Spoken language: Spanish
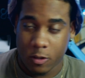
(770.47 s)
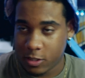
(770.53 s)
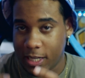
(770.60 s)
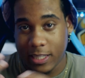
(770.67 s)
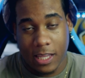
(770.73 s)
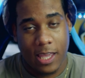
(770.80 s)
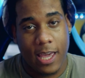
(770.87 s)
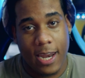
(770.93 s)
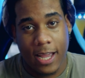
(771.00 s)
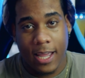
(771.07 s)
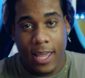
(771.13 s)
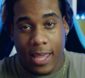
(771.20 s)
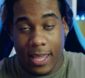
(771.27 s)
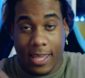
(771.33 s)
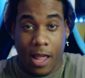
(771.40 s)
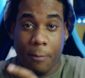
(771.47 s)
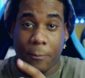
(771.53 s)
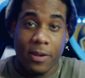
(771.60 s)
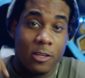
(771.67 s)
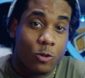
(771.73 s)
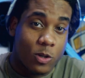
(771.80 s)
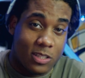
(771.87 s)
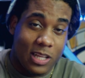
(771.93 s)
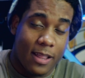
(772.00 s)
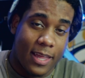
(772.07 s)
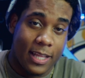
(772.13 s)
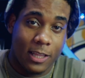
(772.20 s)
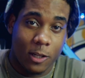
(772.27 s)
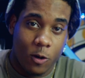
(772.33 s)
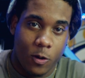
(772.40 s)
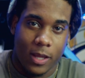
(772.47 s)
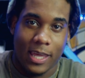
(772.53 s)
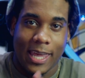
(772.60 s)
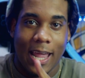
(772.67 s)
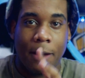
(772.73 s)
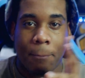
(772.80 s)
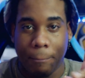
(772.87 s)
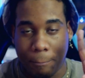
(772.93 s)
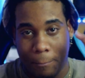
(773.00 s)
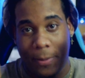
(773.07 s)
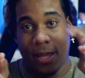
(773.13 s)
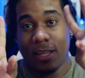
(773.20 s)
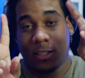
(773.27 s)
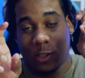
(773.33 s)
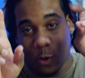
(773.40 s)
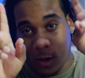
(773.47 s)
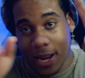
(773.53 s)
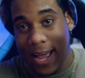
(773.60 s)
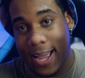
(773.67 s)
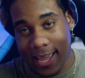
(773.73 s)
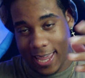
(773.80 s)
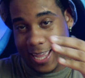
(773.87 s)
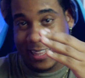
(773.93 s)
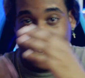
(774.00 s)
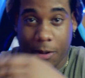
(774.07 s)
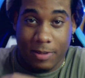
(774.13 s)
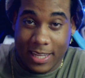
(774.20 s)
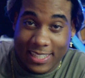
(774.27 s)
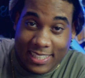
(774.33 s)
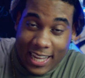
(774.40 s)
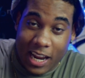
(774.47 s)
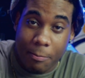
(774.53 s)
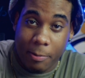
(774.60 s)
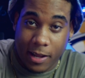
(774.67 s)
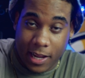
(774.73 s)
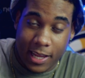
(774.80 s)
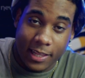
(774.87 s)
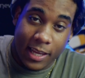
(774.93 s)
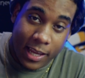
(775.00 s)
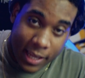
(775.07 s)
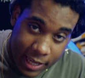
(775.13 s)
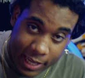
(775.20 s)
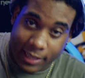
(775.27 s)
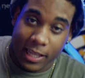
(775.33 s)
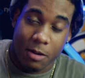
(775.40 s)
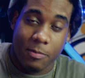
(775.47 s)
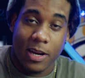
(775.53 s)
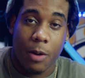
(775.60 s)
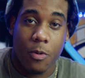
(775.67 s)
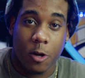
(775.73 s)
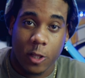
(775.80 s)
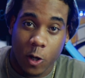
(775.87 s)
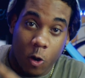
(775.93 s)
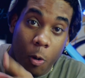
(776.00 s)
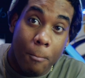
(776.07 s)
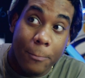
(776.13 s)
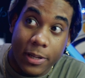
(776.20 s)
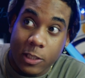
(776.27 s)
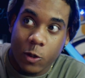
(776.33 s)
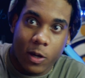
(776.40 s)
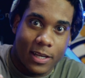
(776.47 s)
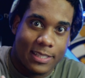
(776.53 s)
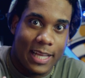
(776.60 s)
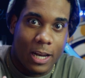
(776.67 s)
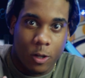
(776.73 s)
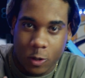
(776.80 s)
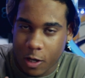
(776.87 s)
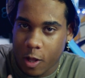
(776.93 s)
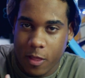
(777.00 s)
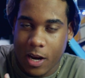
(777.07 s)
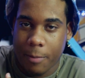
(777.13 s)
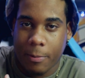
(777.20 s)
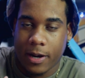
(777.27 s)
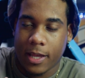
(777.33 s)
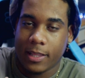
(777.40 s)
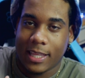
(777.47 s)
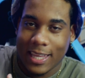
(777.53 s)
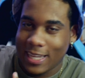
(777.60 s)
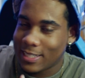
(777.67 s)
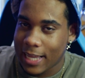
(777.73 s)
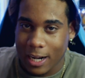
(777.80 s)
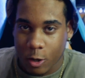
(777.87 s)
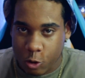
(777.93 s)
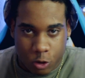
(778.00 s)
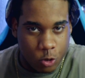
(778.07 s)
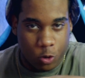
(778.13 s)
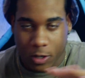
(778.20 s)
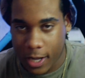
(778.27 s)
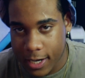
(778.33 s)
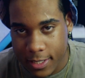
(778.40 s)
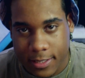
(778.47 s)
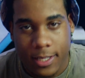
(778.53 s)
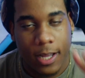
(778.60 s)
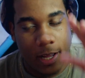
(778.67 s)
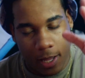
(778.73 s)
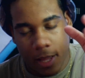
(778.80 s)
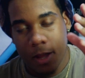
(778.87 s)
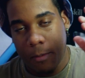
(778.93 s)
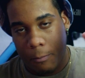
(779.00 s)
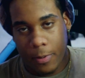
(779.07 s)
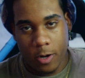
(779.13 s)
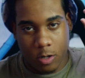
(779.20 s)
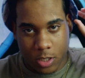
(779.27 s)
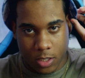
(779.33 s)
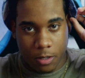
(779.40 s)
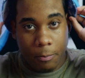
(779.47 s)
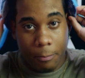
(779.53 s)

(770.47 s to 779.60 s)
O sea, te hieren y el pincho está dentro y el personaje atraviesa la pared y terminas uniéndote con un pincho que está al otro lado de la pared, que es algo surrealista, pero sí,